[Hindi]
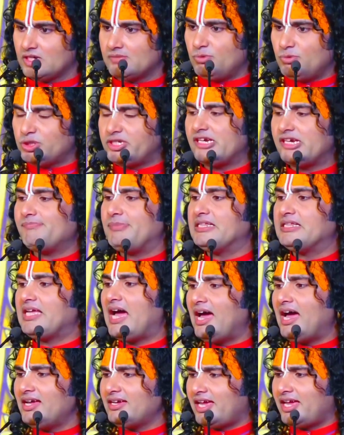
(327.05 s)
मुझे पता
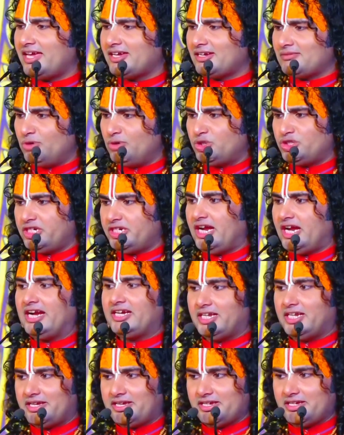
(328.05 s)
है कि एक मुट्ठी
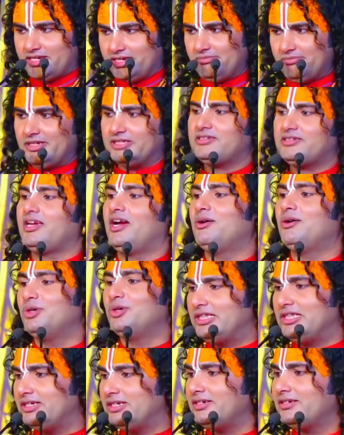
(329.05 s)
आटे की कीमत क्या
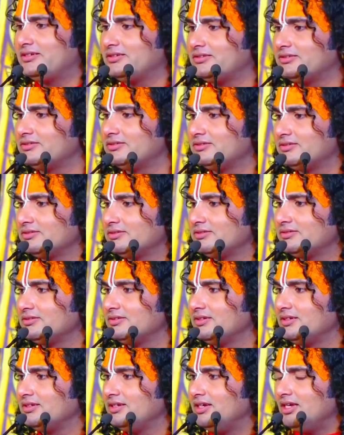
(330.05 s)
होती
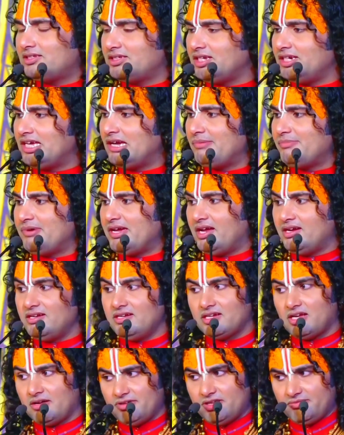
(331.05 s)
है इसलिए मैं
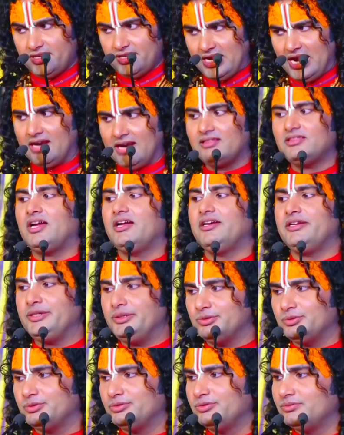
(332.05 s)
अन्न कभी बिगाड़ता नहीं
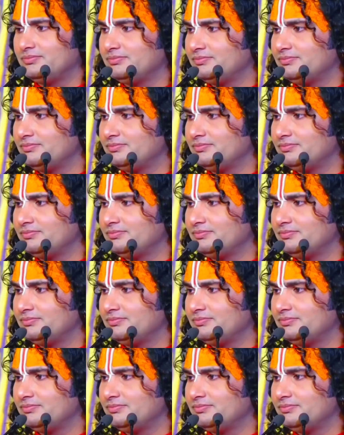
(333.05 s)
हूं